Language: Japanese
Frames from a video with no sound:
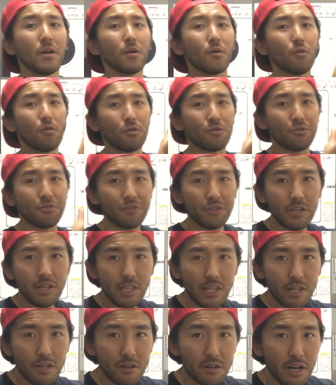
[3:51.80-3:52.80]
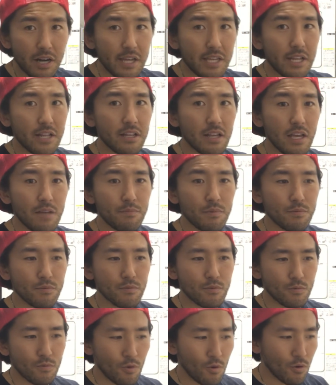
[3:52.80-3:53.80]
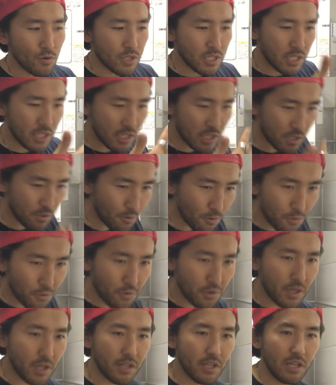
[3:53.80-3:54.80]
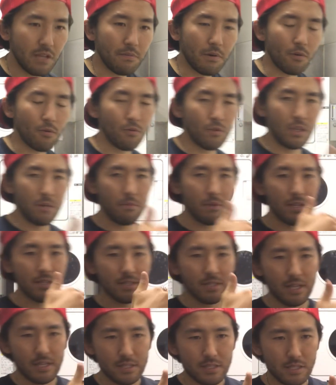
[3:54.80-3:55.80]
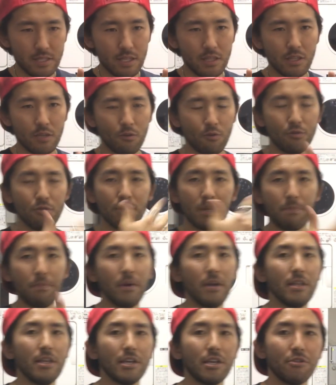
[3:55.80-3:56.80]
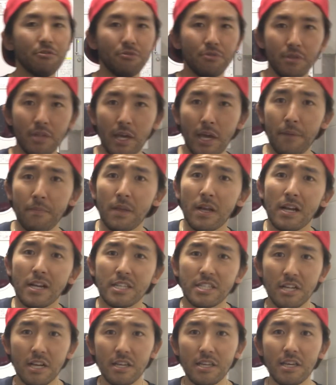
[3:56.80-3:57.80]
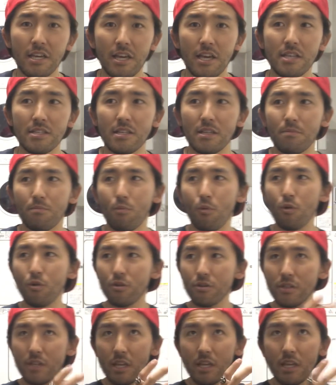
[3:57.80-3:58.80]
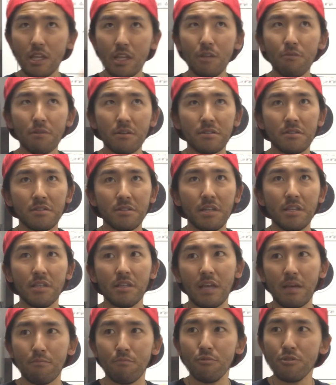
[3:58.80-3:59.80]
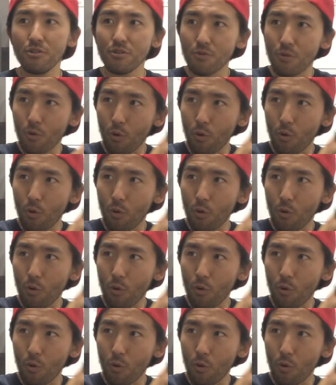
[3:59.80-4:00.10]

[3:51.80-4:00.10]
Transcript: このクリーニングがいらない部分を仕事に当てればこの2万3000円って余裕でペイできるんで借金返済の目的にはずれてないむしろ